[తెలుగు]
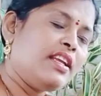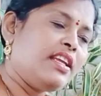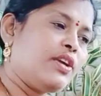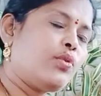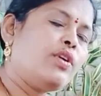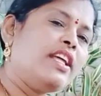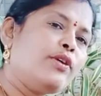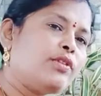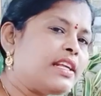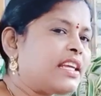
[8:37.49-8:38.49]
ఈ కుండి
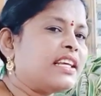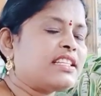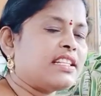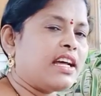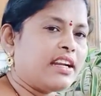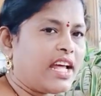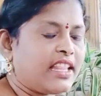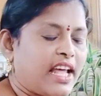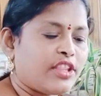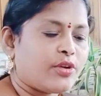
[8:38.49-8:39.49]
యువతలకి వేసేదాన్ని
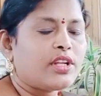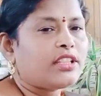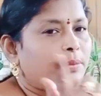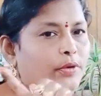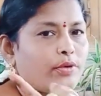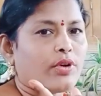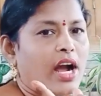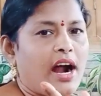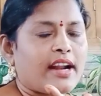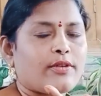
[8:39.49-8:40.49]
అది అది కూడా ఇంత పొడుగు
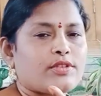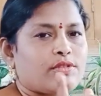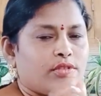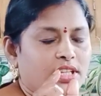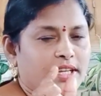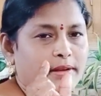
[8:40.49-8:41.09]
కాడకొస్తుంది